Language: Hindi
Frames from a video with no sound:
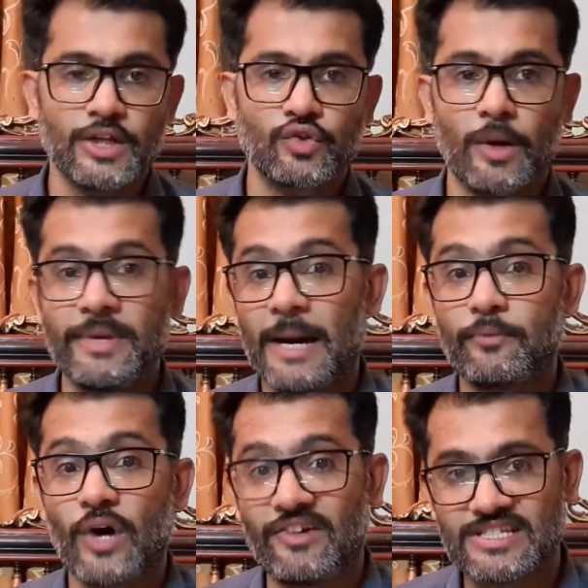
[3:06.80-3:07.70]
तो अभी
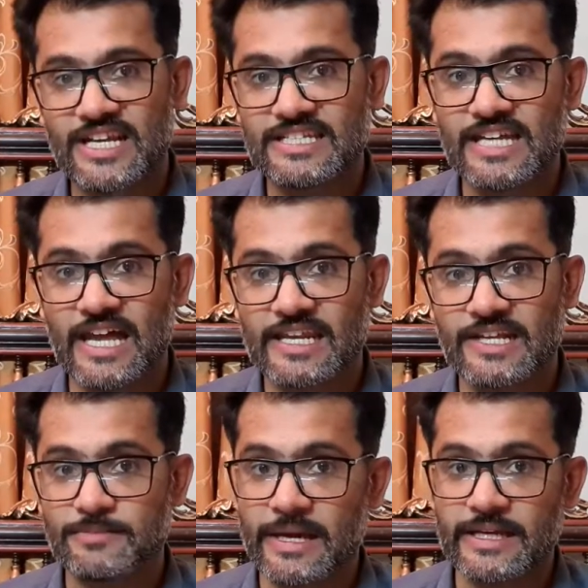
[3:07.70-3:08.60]
आपको आवाज़ कैसी आ रही
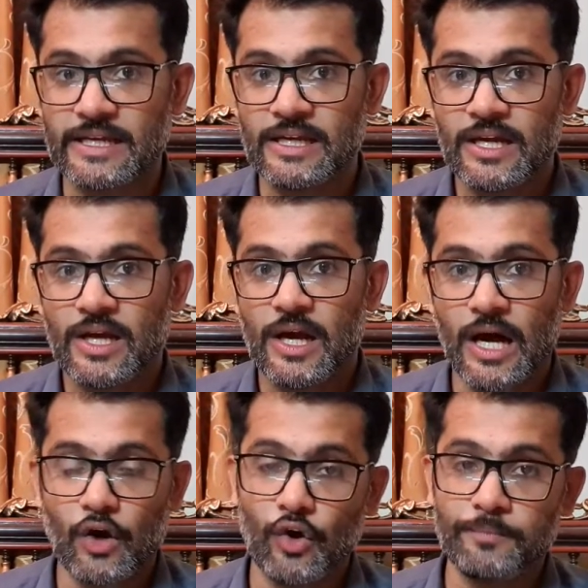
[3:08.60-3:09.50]
है इस माइक की
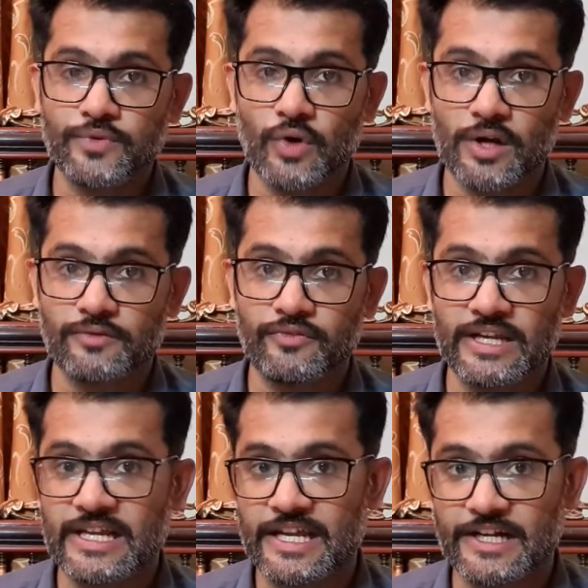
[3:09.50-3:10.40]
आई होप यू आर
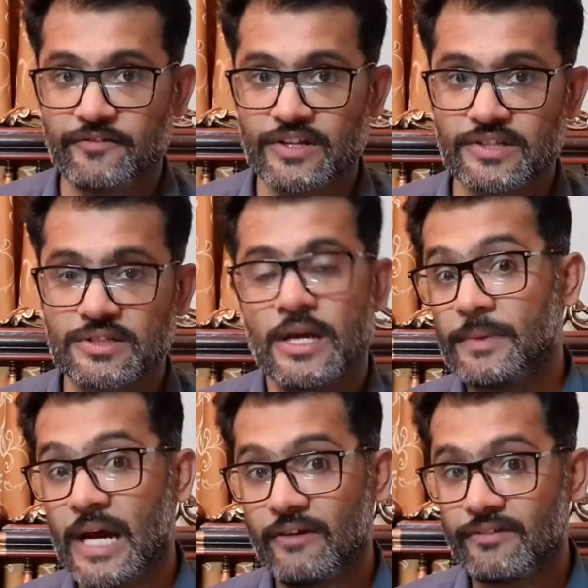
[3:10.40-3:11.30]
फीलिंग एनी डिफरेंसेस
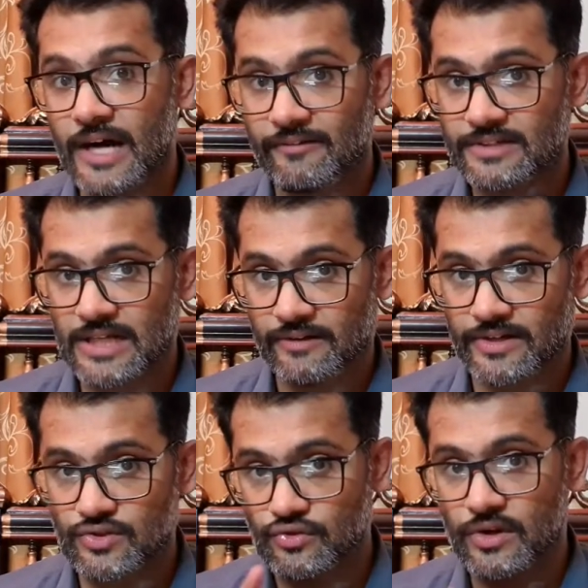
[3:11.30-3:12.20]
आप आवाज़
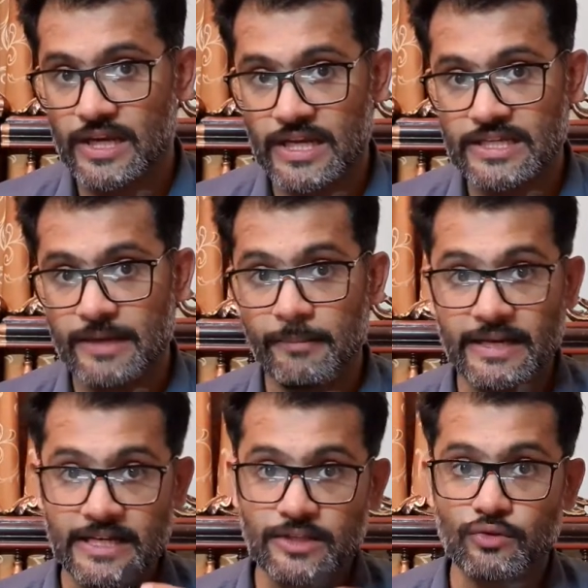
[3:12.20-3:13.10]
आवाज़ सुन रहे हैं ये
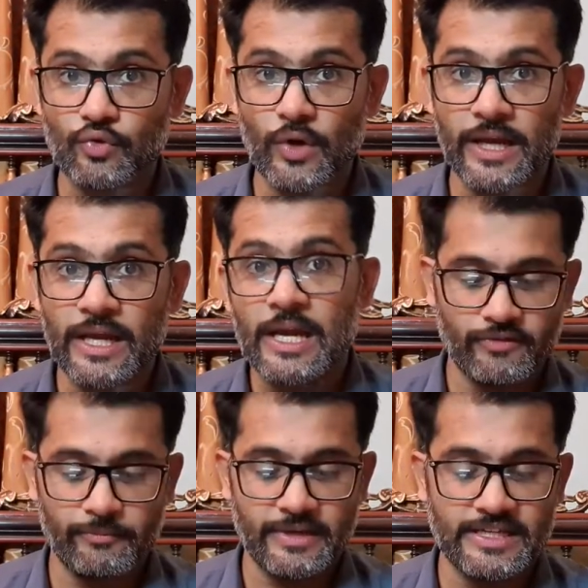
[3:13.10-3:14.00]
माइक के थ्रू है
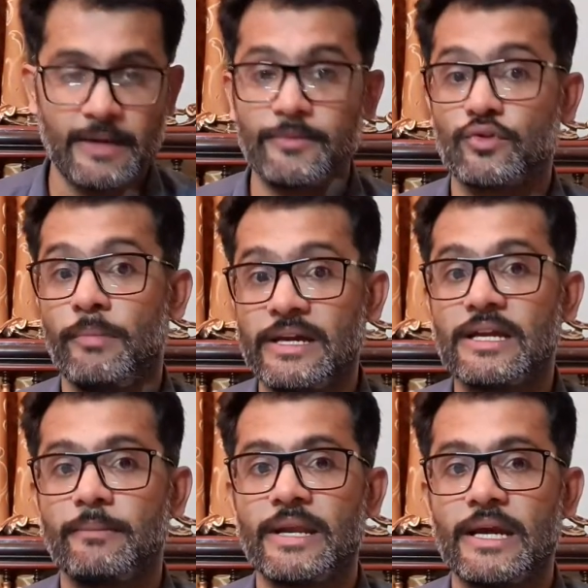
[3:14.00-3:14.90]
अब ये जो
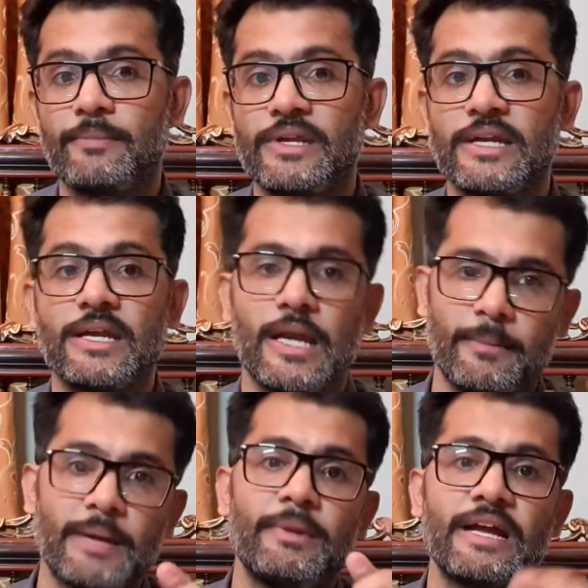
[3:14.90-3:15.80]
माइक है मैंने अपनी
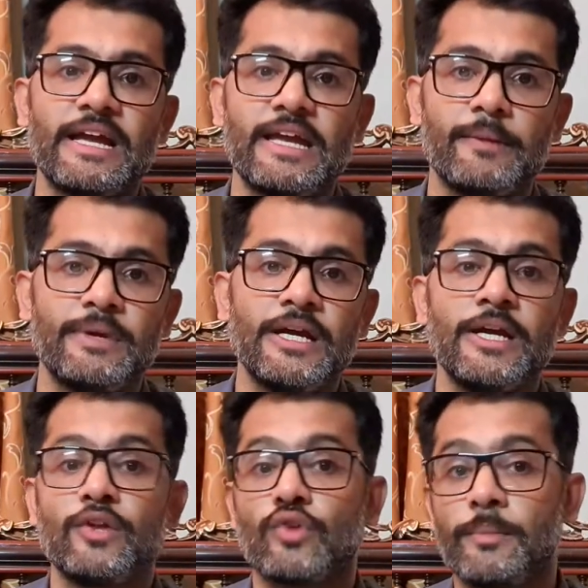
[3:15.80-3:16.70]
कैमरा में लगाई है अभी
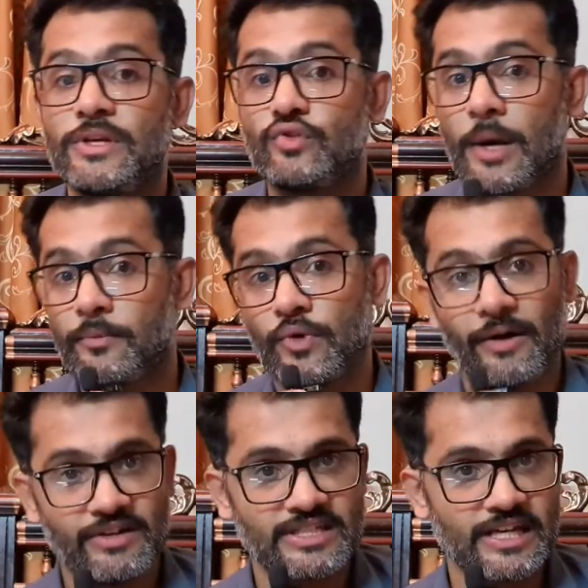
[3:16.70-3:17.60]
तो अभी जो आपको
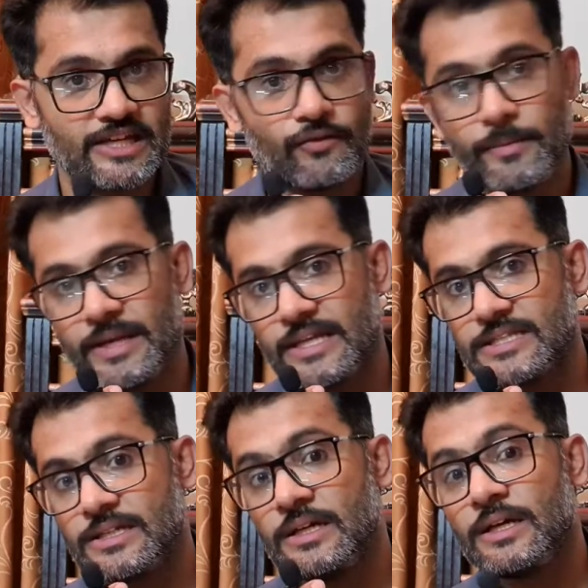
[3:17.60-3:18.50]
आवाज़ आ रही है वो मेरी इस